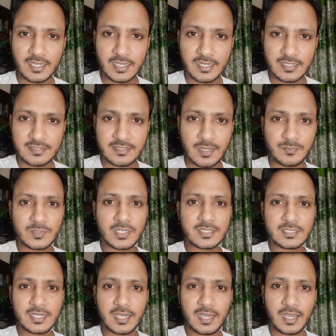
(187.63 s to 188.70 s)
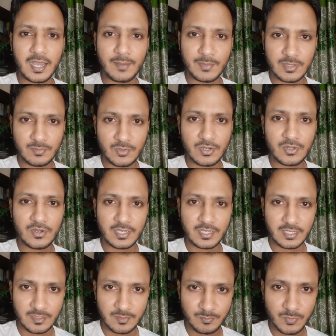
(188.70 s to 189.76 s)
এই সাবজেক্টটা আমার মনে হয়
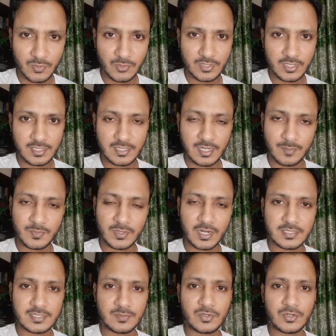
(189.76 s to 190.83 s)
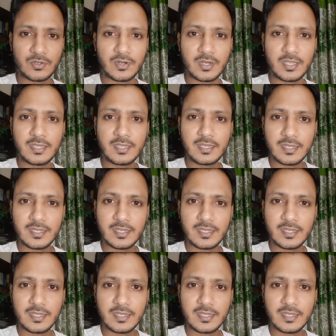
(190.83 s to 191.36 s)
ইম্পর্ট্যান্ট আপনার কাছে মনে হলে